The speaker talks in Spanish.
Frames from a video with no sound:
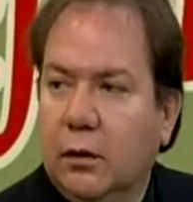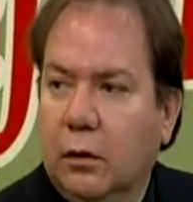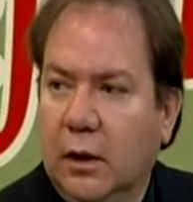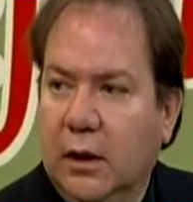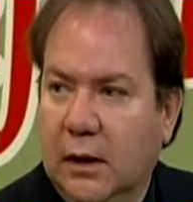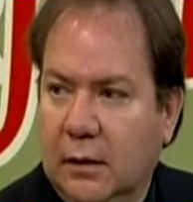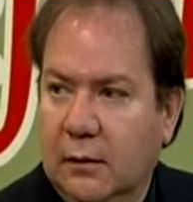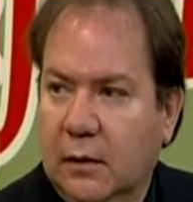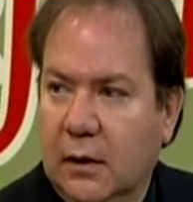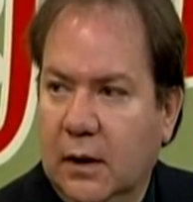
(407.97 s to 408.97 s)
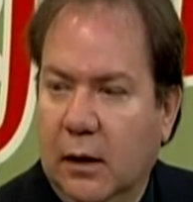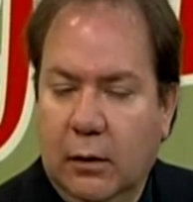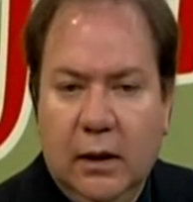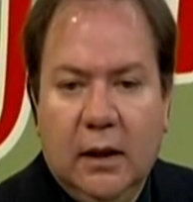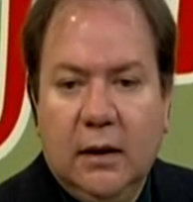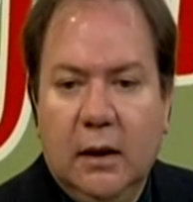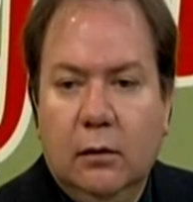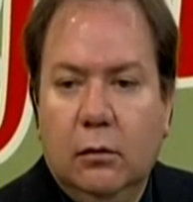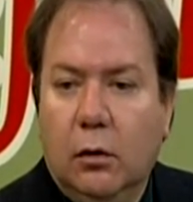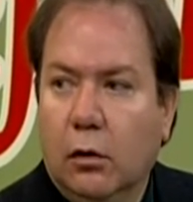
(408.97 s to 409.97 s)
cuando orinan. La orina
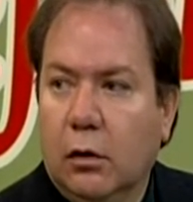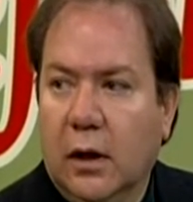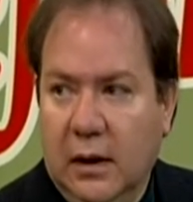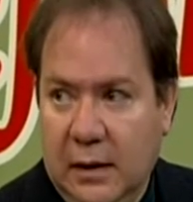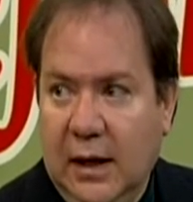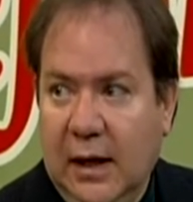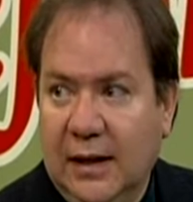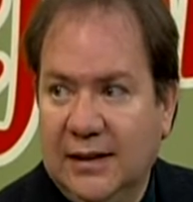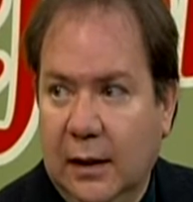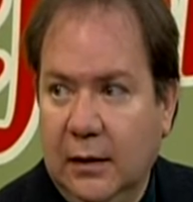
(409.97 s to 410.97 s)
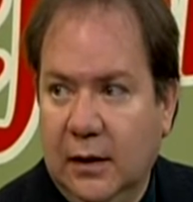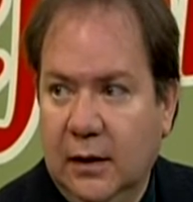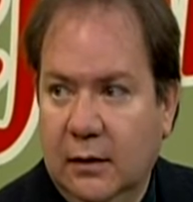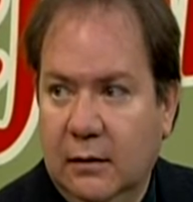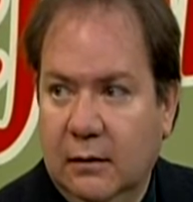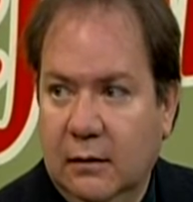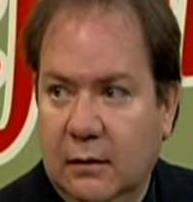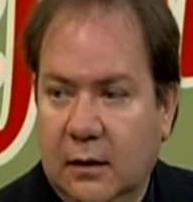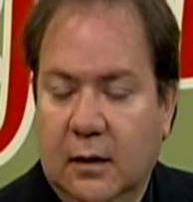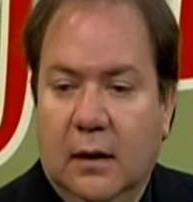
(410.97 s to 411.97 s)
tiene un olor a aceite,
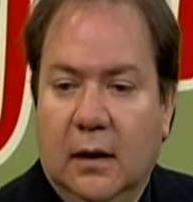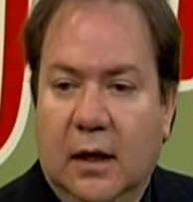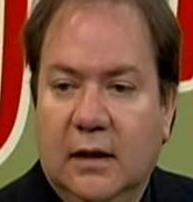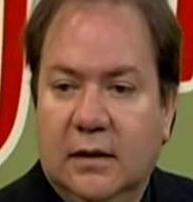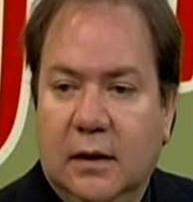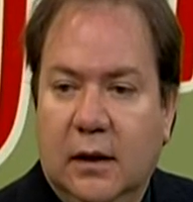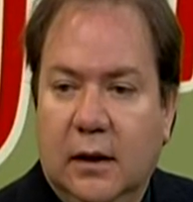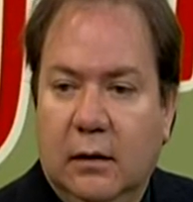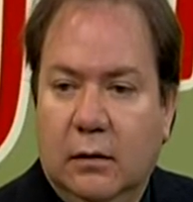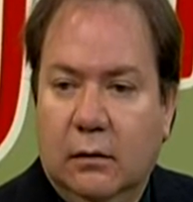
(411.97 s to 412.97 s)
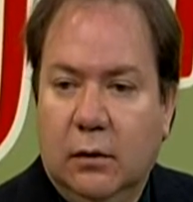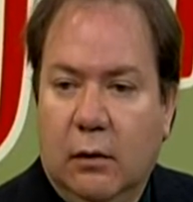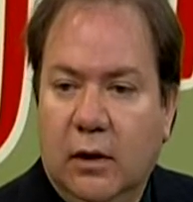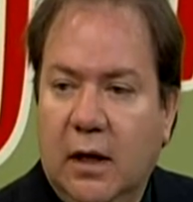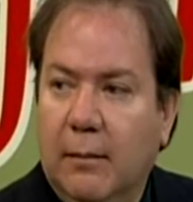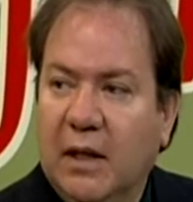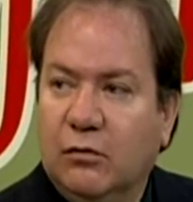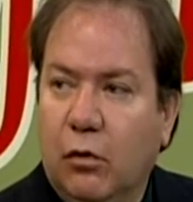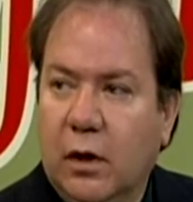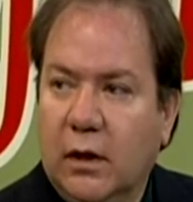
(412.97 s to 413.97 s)
es eh, una orina
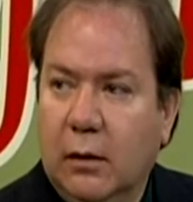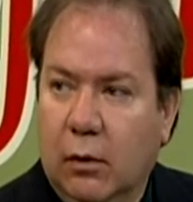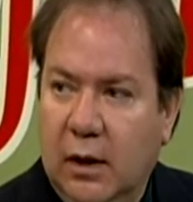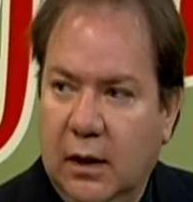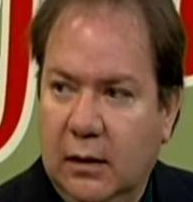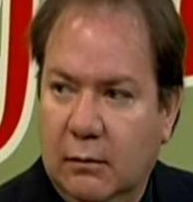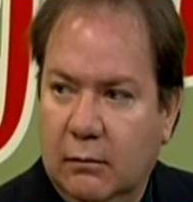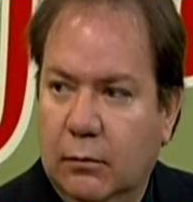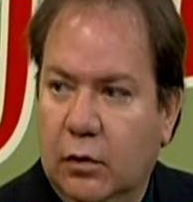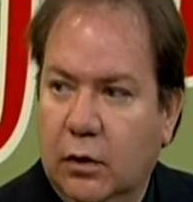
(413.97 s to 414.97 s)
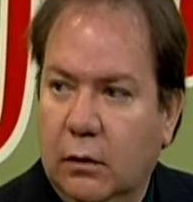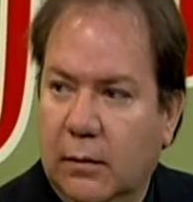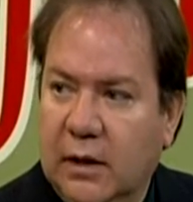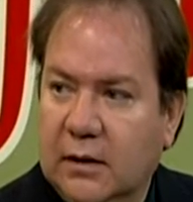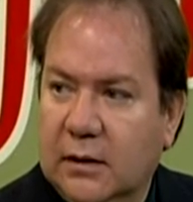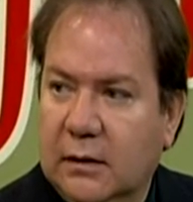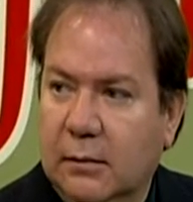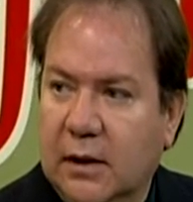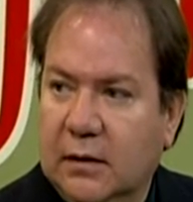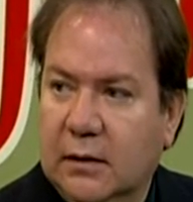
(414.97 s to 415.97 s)
más fuerte, huele un poquito más,
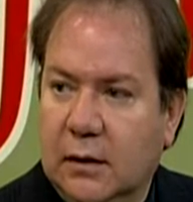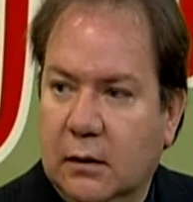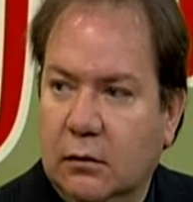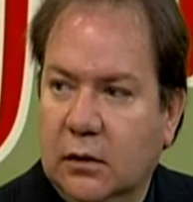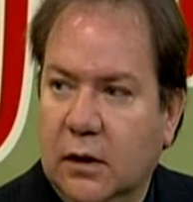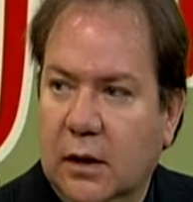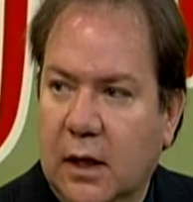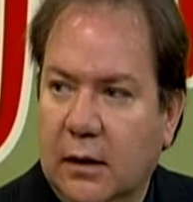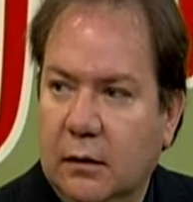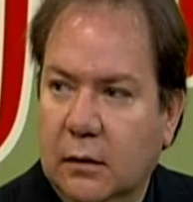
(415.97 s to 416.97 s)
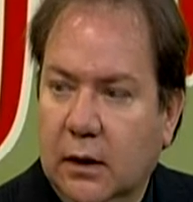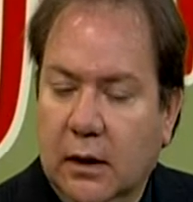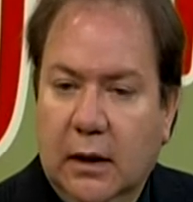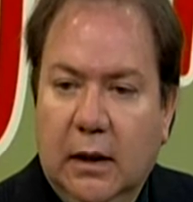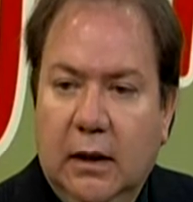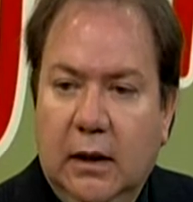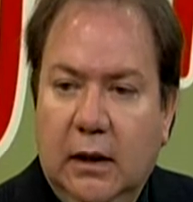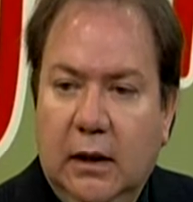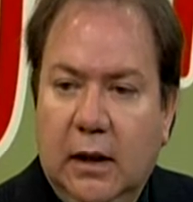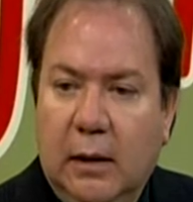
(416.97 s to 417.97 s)
más eh, concentrado.
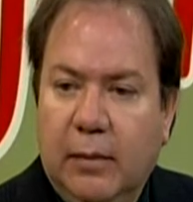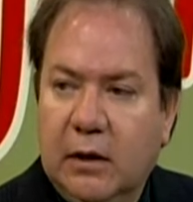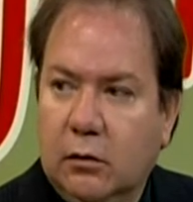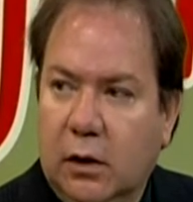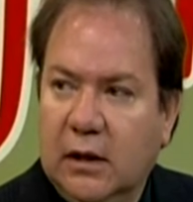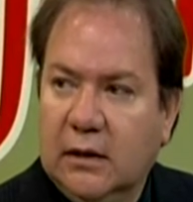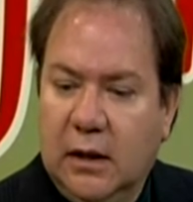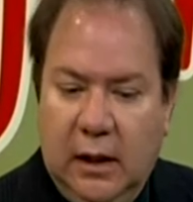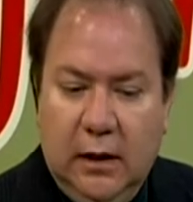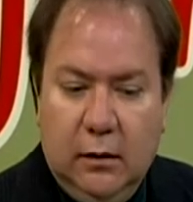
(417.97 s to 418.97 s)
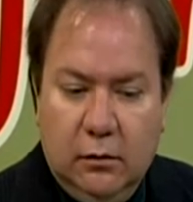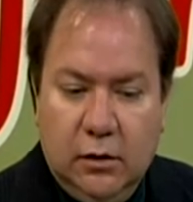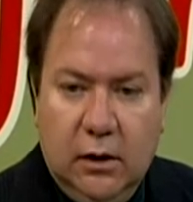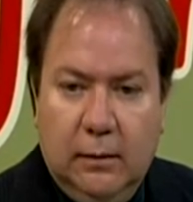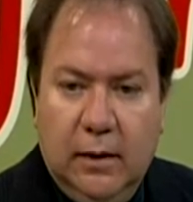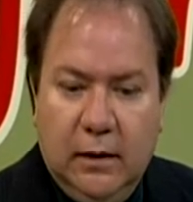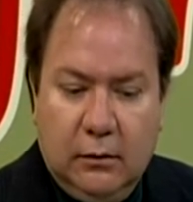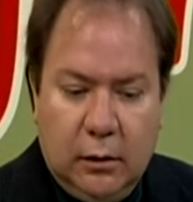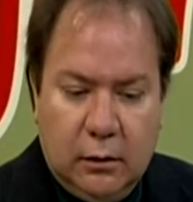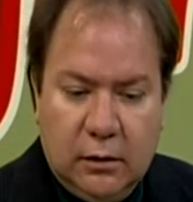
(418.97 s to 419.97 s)
Y hay personas que
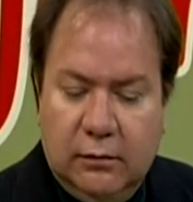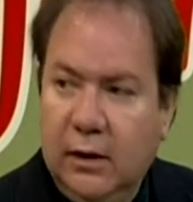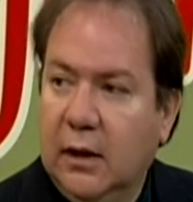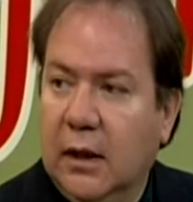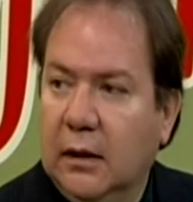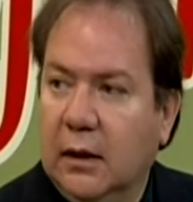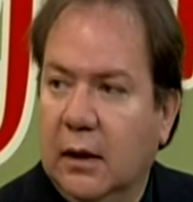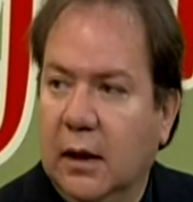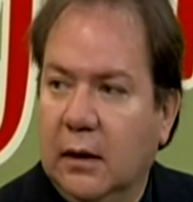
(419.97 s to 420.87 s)
inclusive cuando se fijan que